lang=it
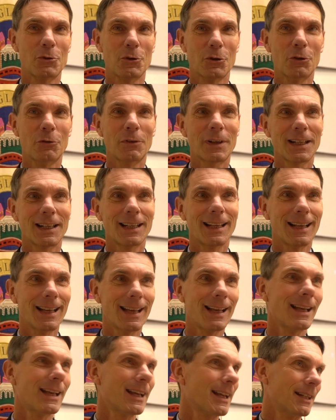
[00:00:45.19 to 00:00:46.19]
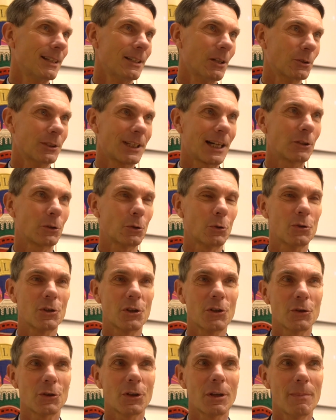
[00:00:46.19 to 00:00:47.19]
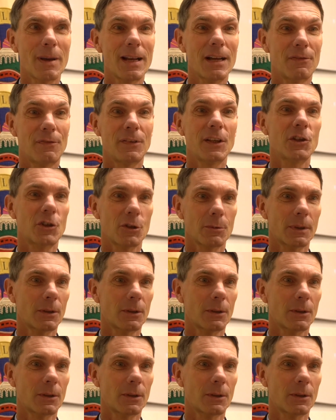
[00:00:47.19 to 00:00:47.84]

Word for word: giovane e ne ho tratto lo stesso dei benefici,